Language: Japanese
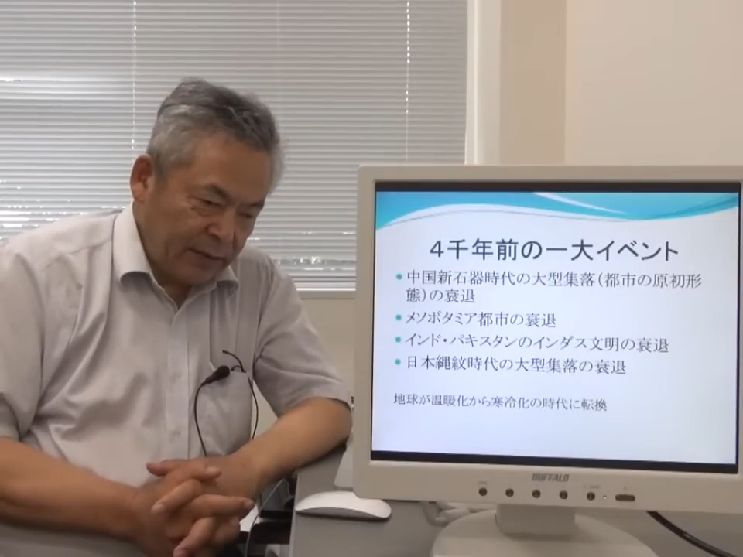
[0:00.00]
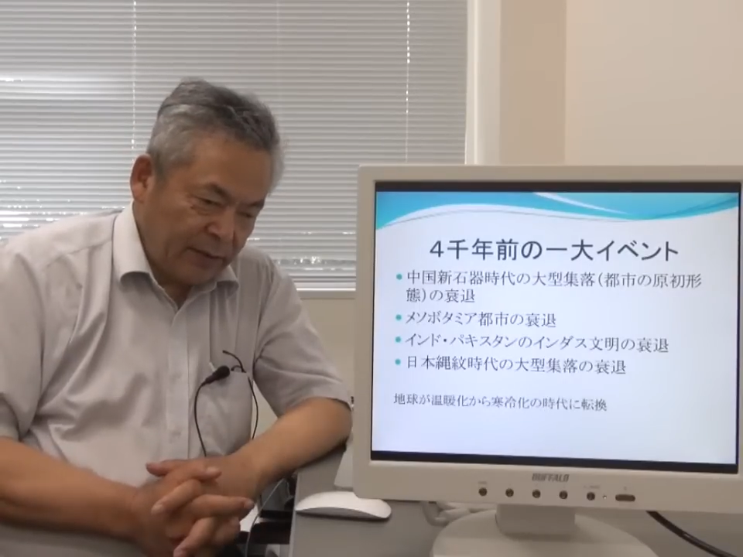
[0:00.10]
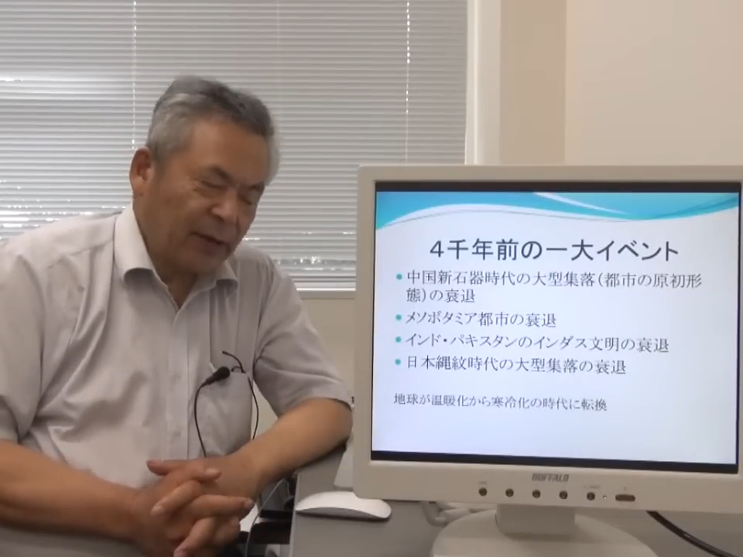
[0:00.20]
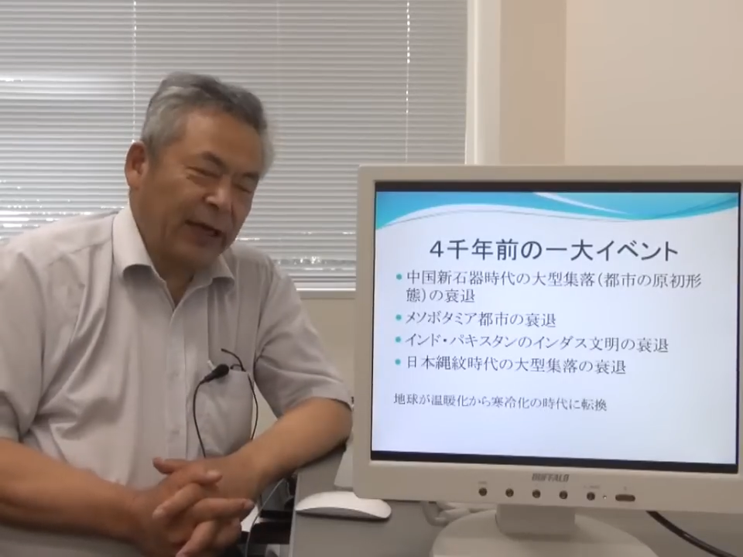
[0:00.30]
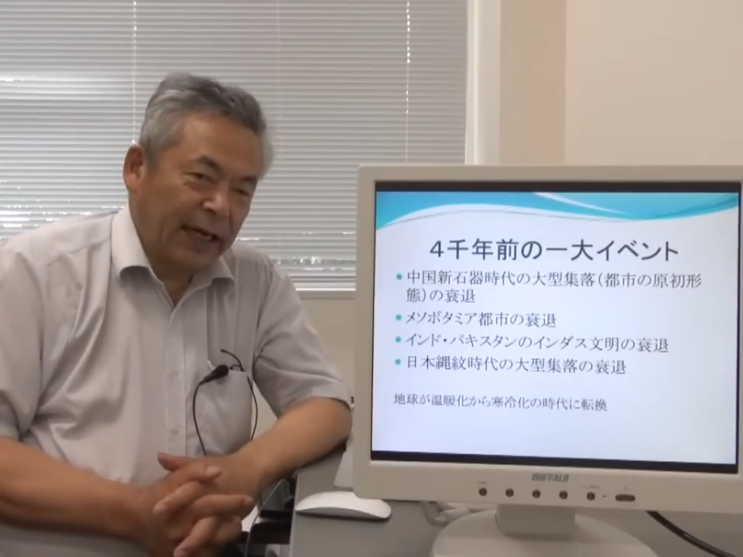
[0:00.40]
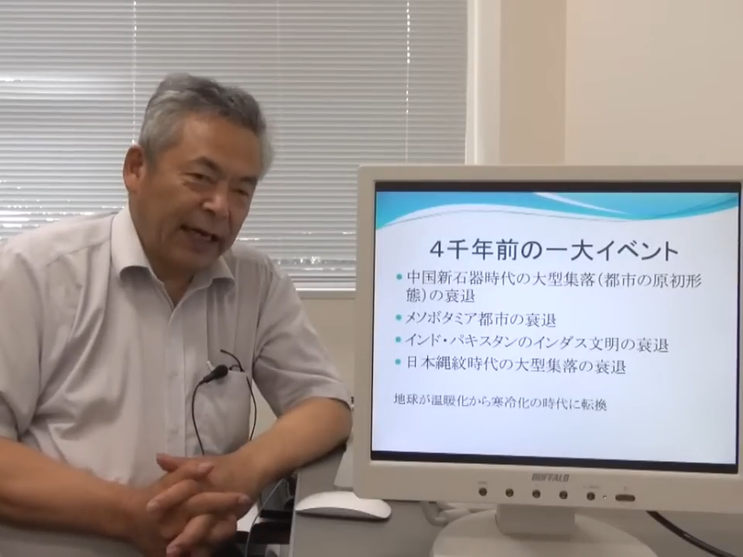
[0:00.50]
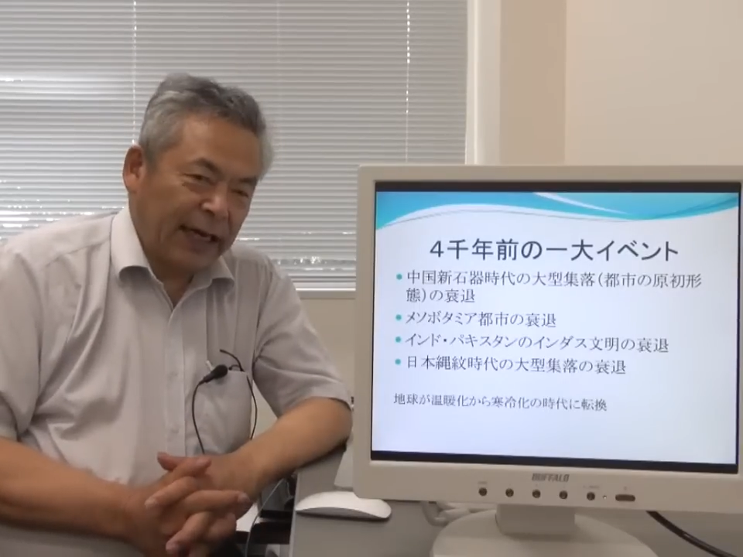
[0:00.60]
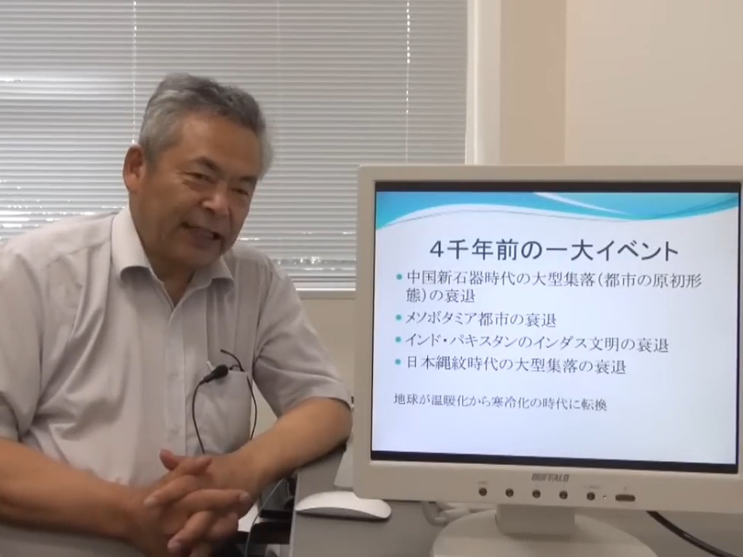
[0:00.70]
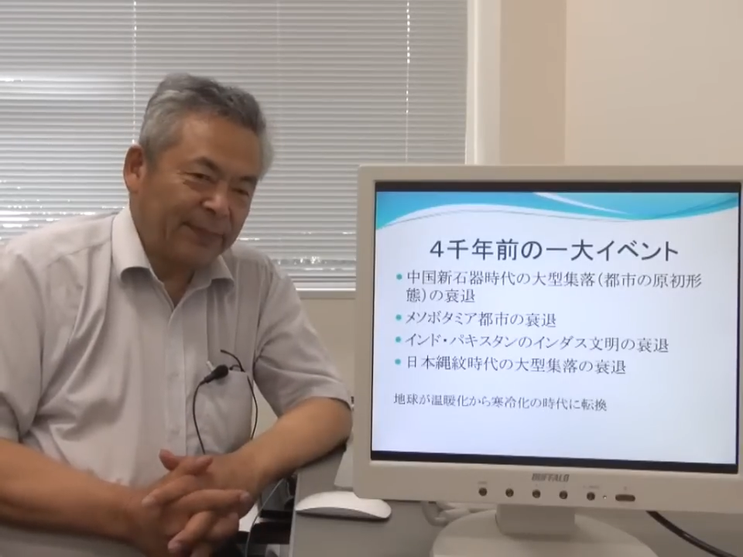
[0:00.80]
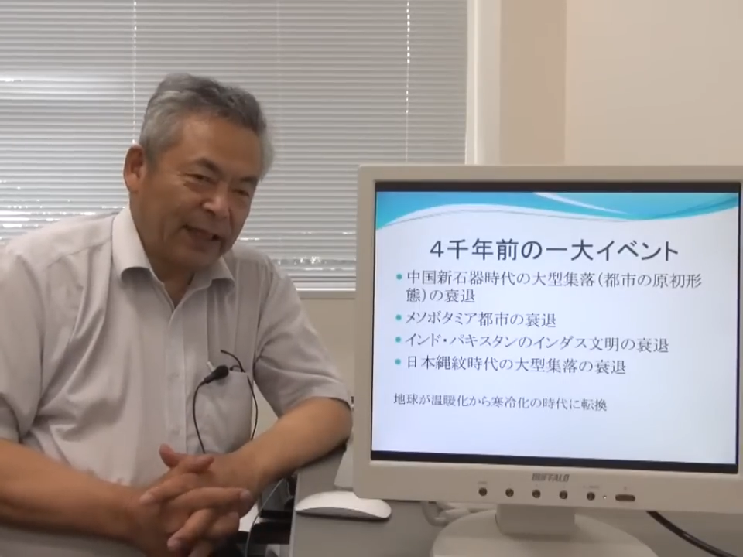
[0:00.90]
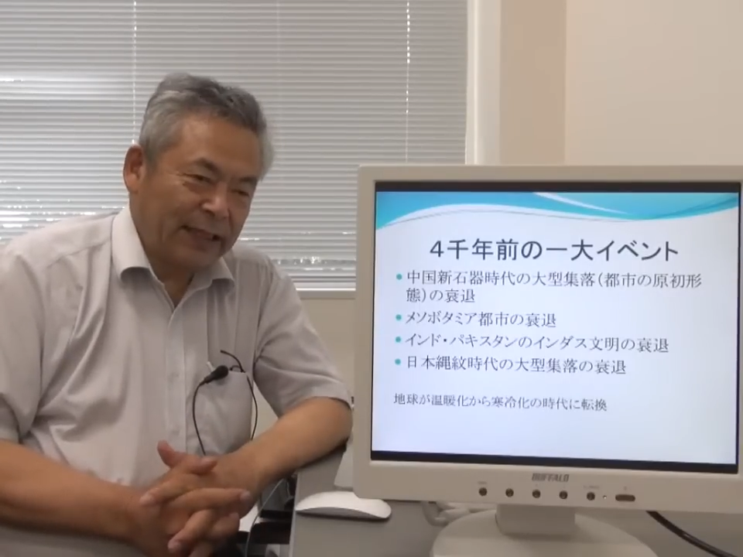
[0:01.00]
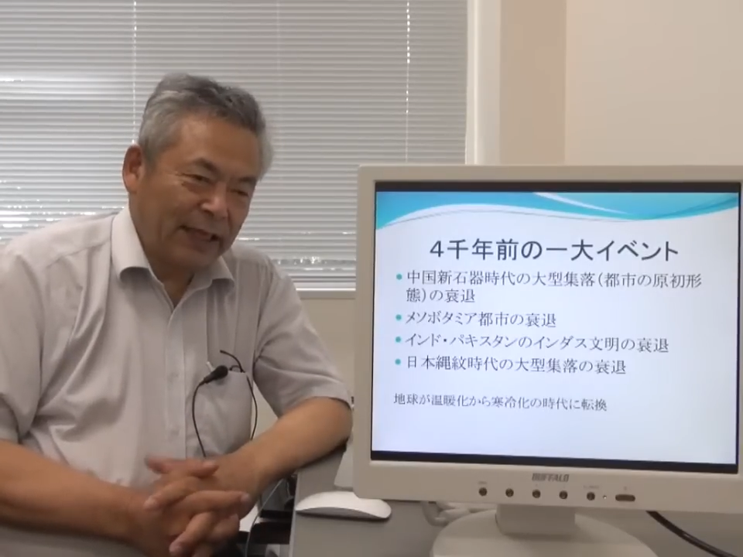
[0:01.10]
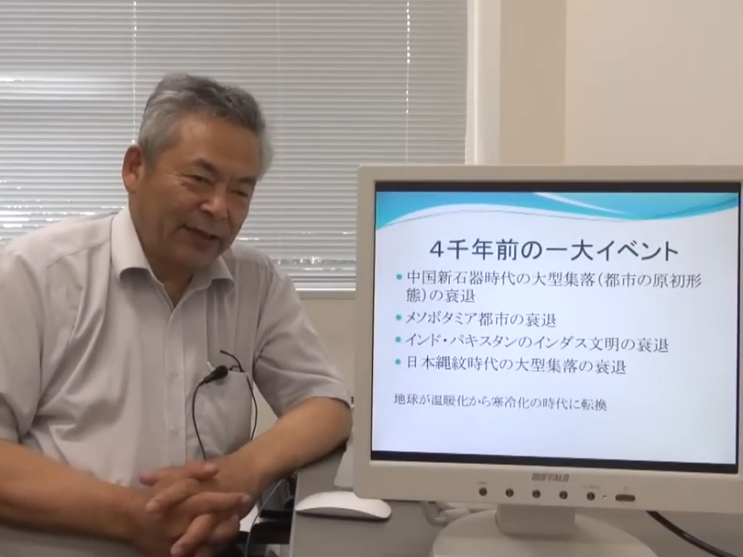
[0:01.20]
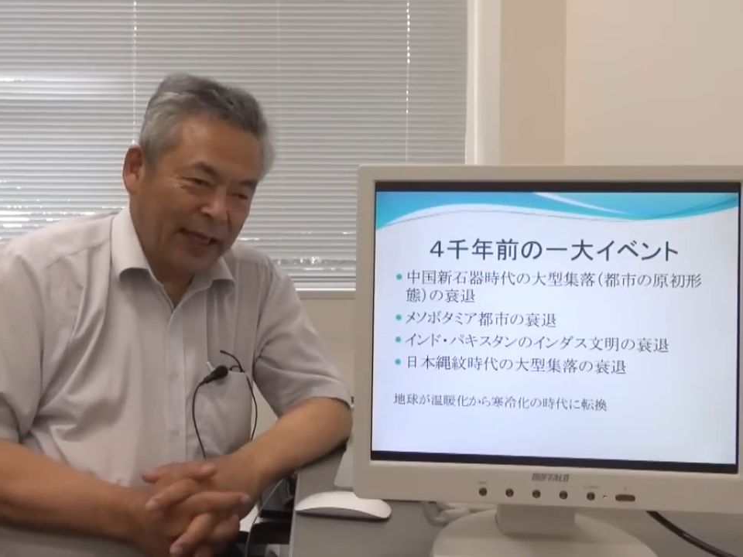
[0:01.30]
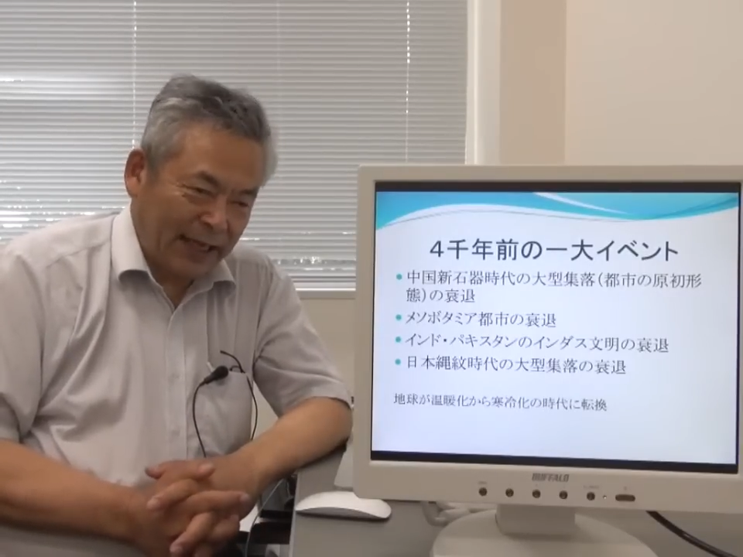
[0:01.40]
国家が始まった
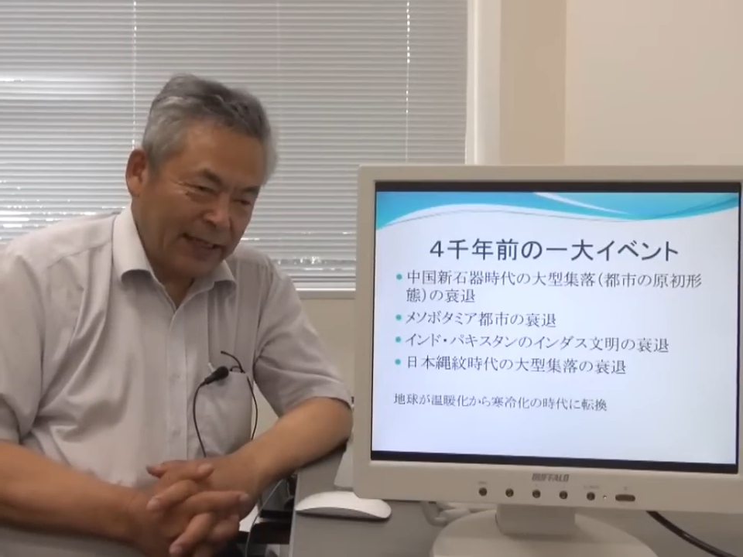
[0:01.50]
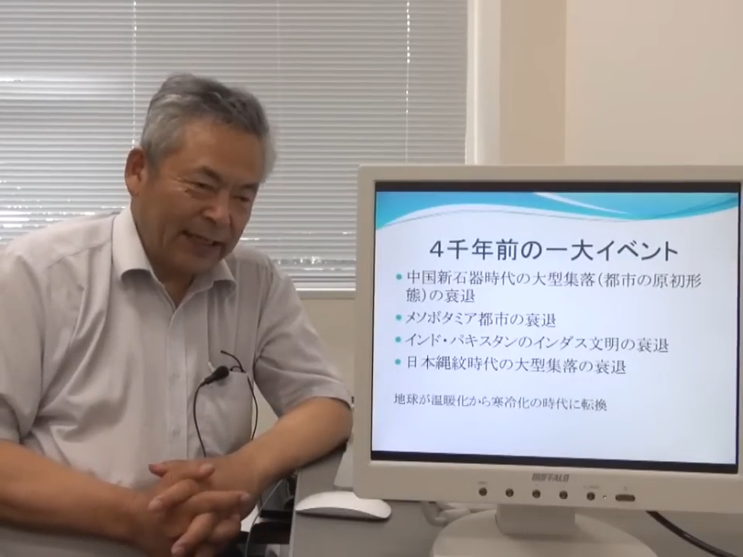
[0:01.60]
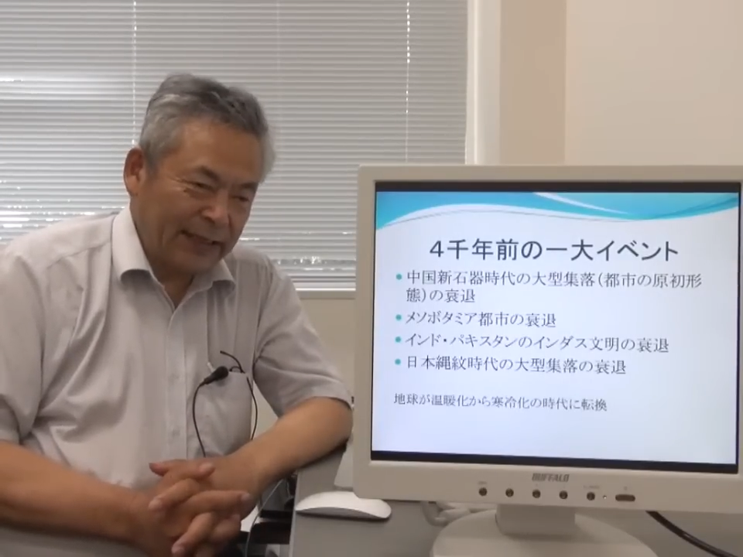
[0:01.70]
のか